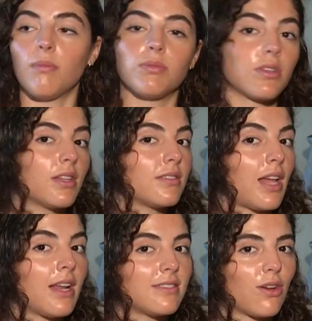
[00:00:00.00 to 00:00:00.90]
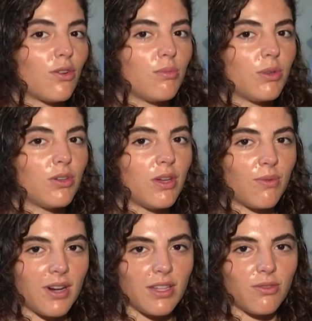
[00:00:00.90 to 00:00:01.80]
que pues quienes han estado conmigo
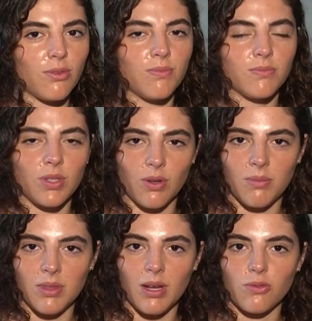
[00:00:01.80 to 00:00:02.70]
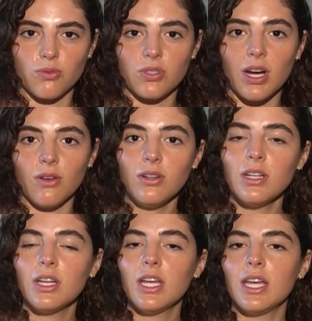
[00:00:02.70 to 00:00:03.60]
ya un rato seguramente lo escucharon,